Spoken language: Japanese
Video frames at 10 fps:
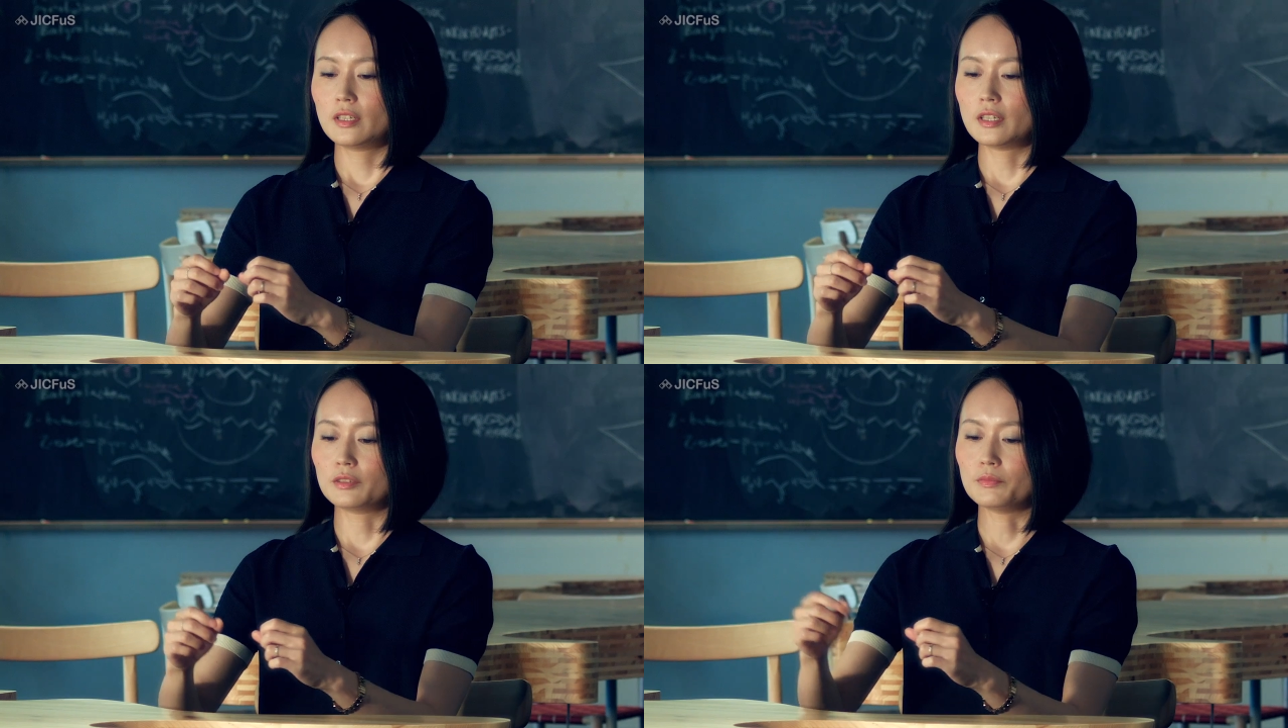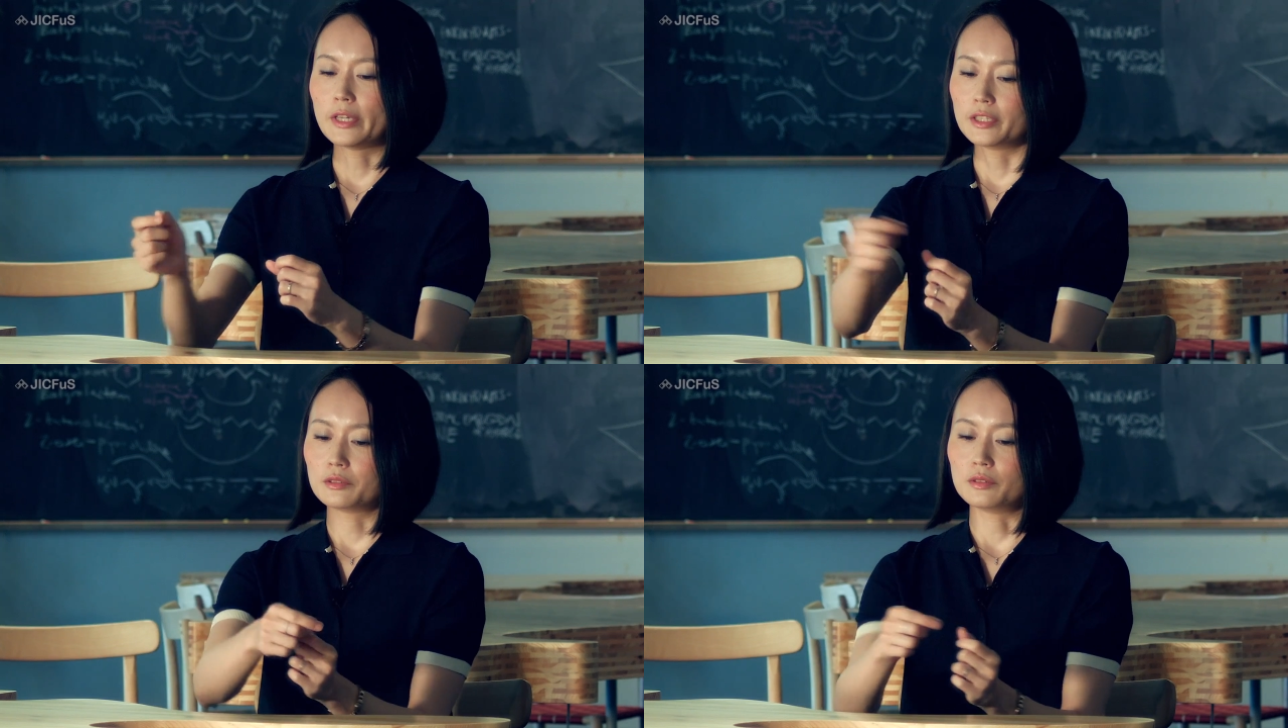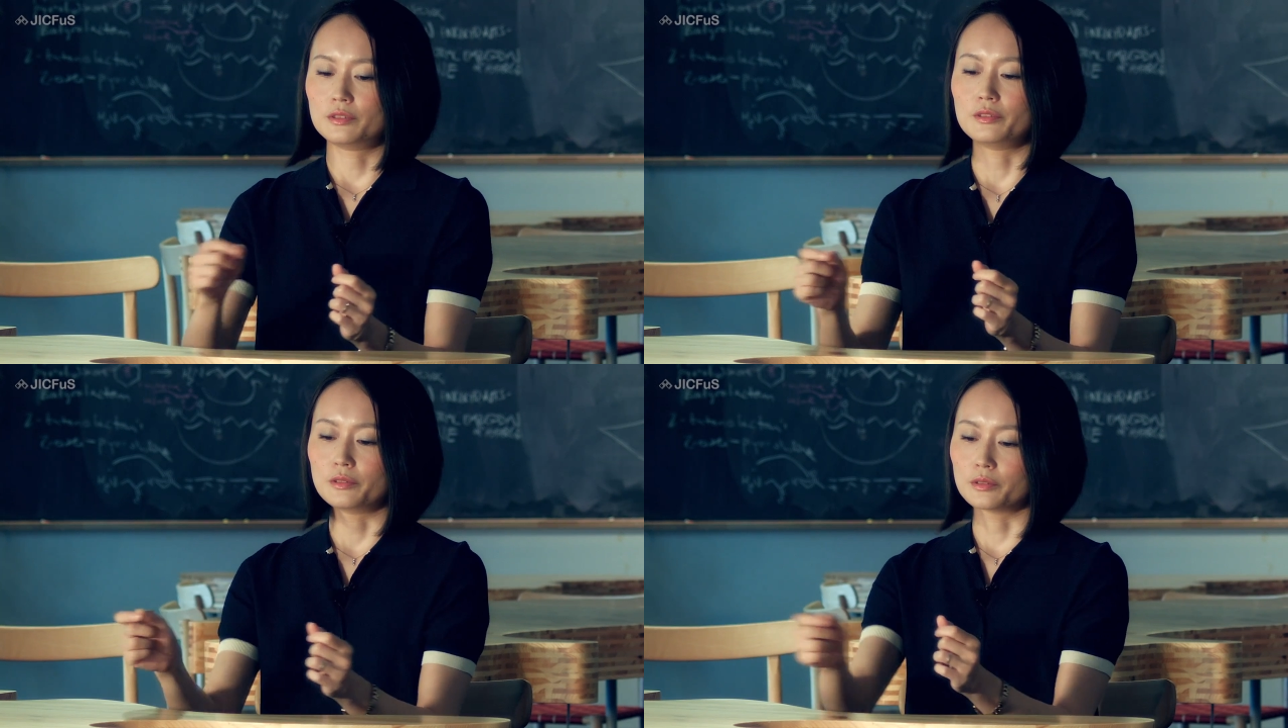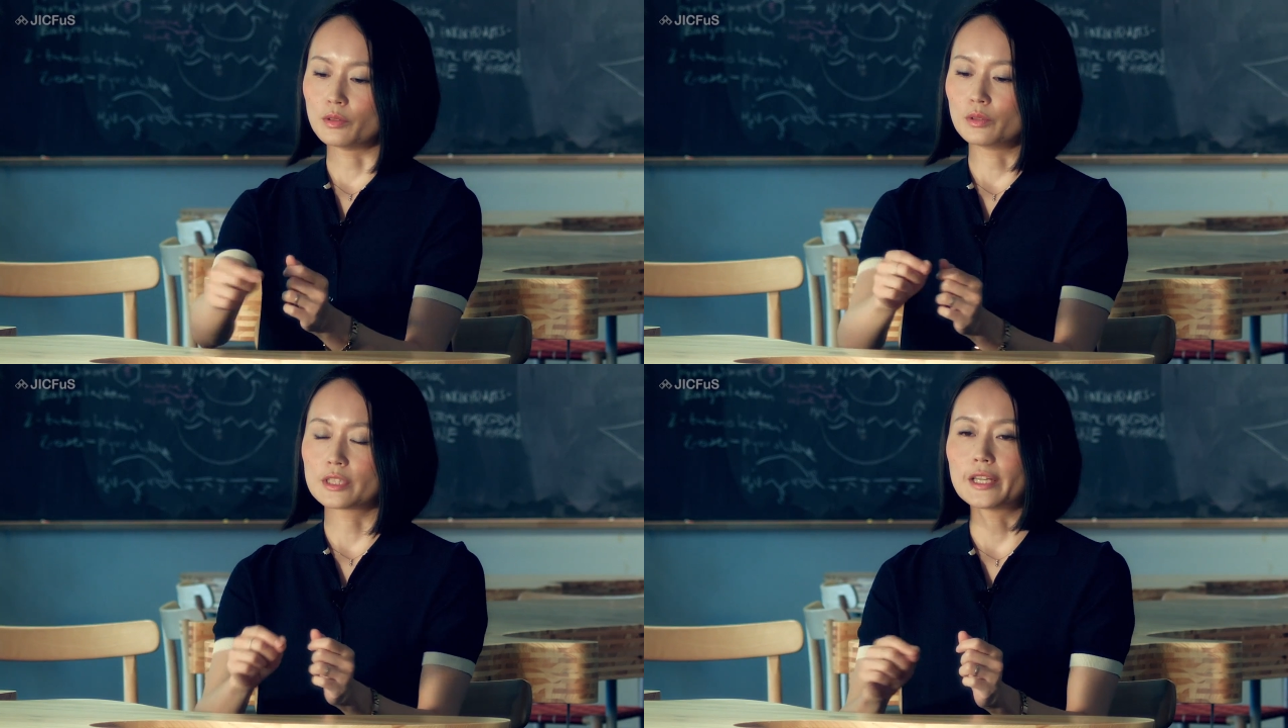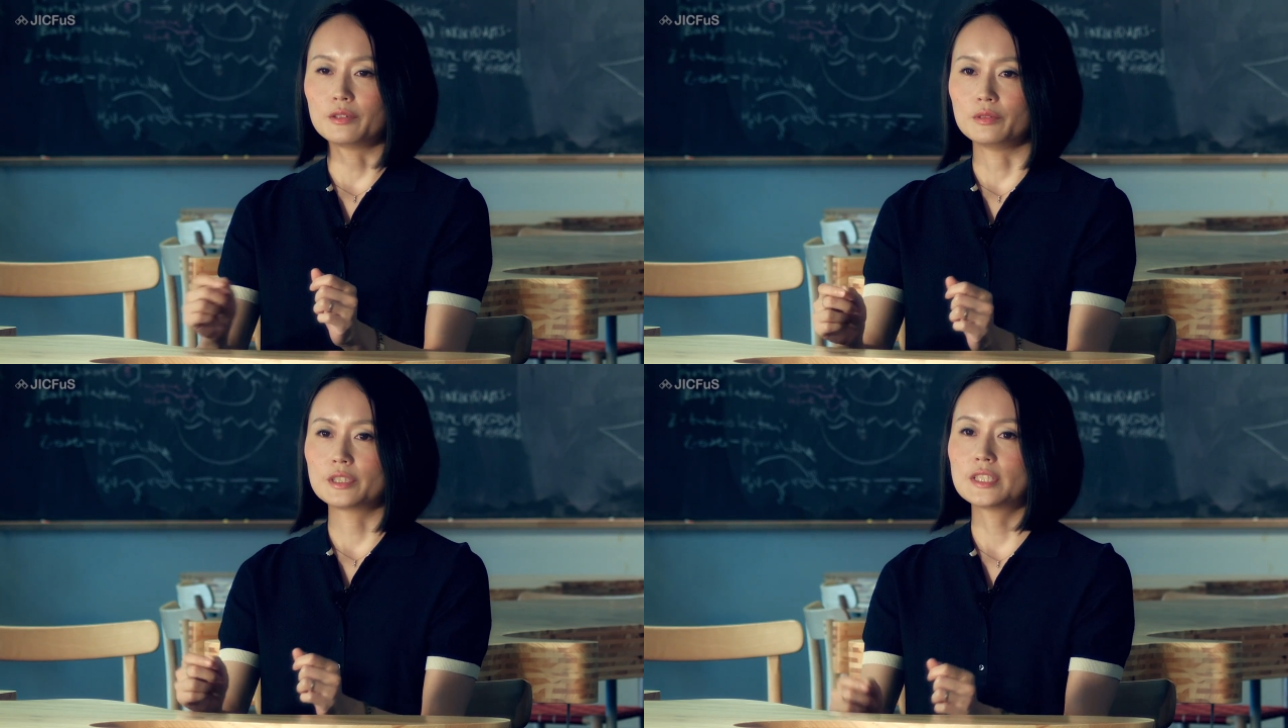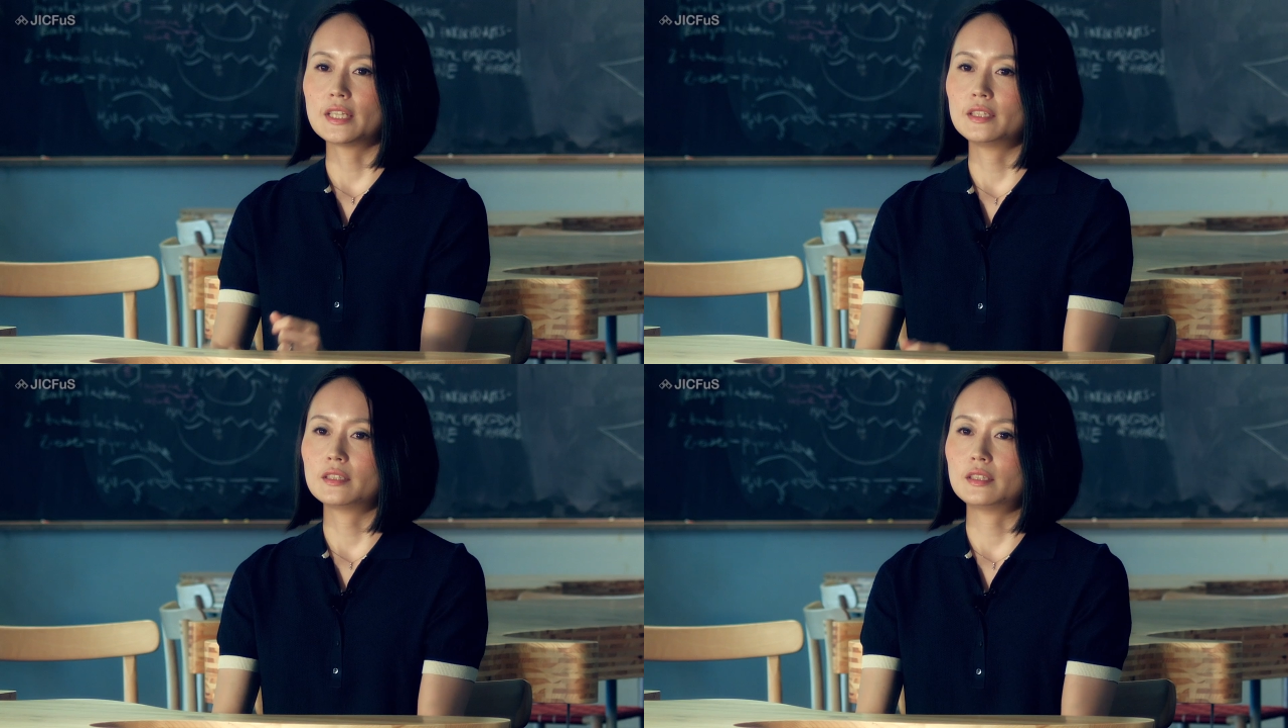周りと重力相互作用をしてい